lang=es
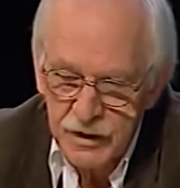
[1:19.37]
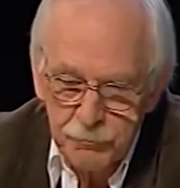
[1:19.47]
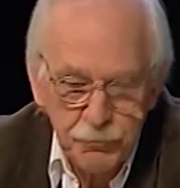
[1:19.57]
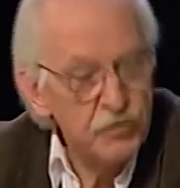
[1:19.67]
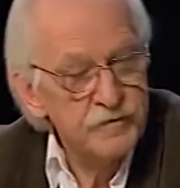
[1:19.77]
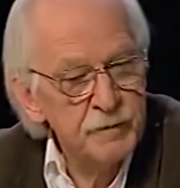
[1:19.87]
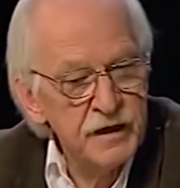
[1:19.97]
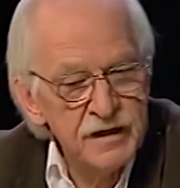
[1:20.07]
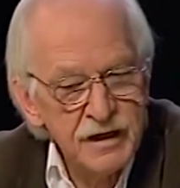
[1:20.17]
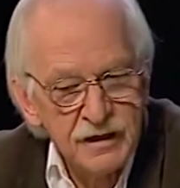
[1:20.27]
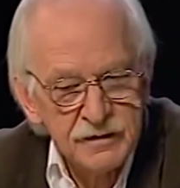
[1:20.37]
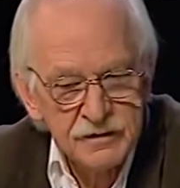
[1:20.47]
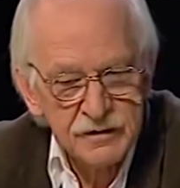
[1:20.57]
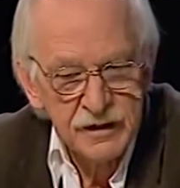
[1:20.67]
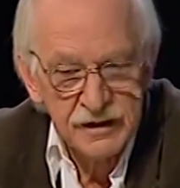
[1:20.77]
eh, prosperidad
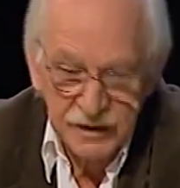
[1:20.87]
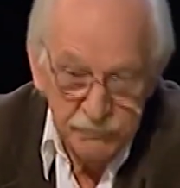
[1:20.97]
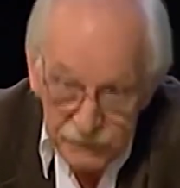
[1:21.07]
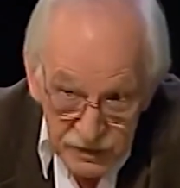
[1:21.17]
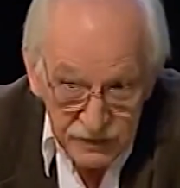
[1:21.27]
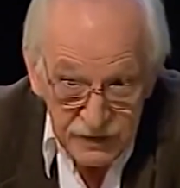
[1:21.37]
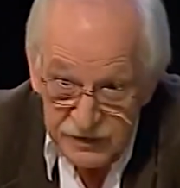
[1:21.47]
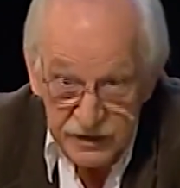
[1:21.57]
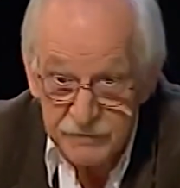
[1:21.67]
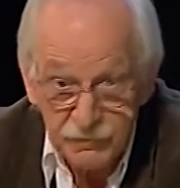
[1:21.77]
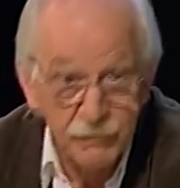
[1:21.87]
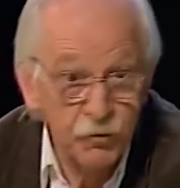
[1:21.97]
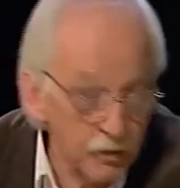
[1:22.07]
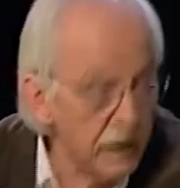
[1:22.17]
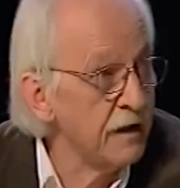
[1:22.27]
y también de increíble
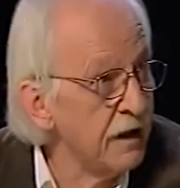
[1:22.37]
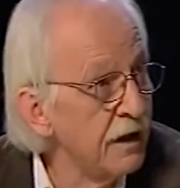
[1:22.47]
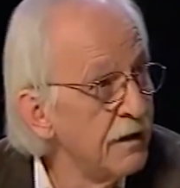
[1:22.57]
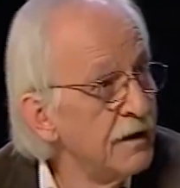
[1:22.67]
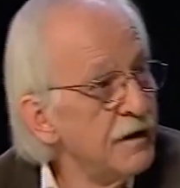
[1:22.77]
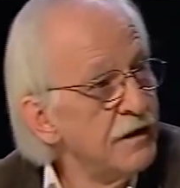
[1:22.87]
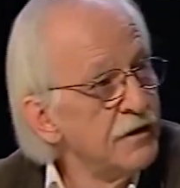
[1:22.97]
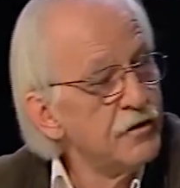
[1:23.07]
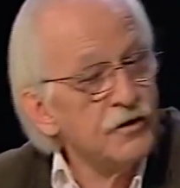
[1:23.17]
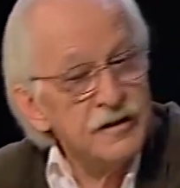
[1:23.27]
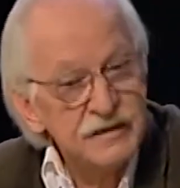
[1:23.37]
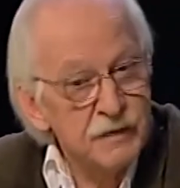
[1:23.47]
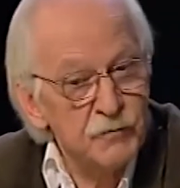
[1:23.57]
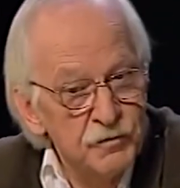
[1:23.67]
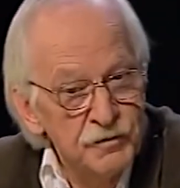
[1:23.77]
vulgaridad donde
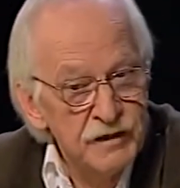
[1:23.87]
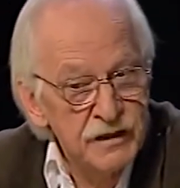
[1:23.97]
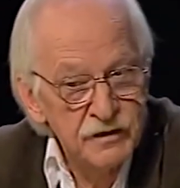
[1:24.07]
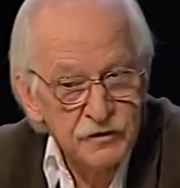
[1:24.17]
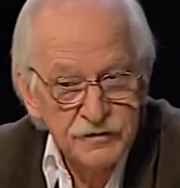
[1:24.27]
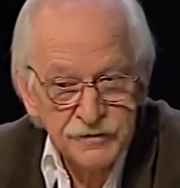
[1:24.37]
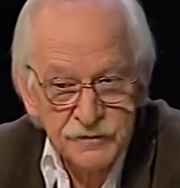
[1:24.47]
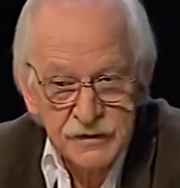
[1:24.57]
estamos viviendo.